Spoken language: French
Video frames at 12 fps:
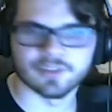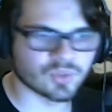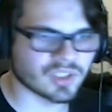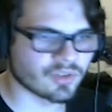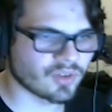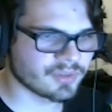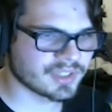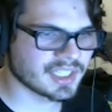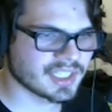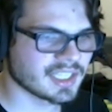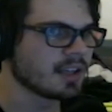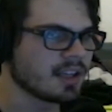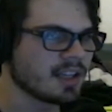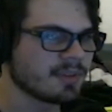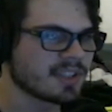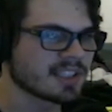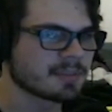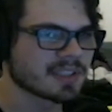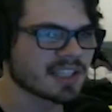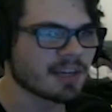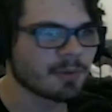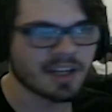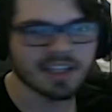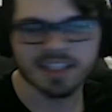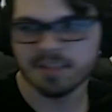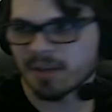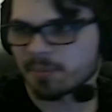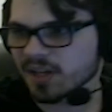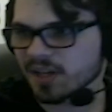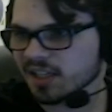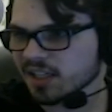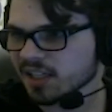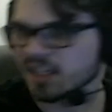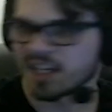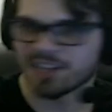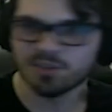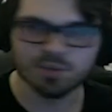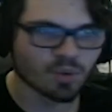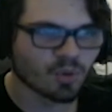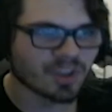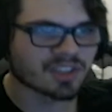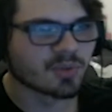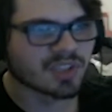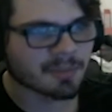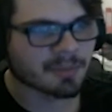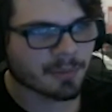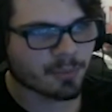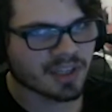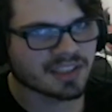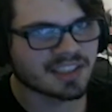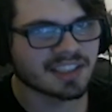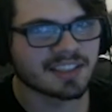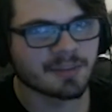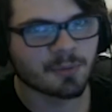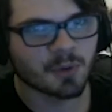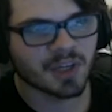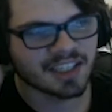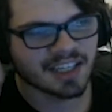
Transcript: Nous allons inviter un invité spécial, voilà, il m'appelle. Attention, est-ce que vous êtes prêts pour la sexy voix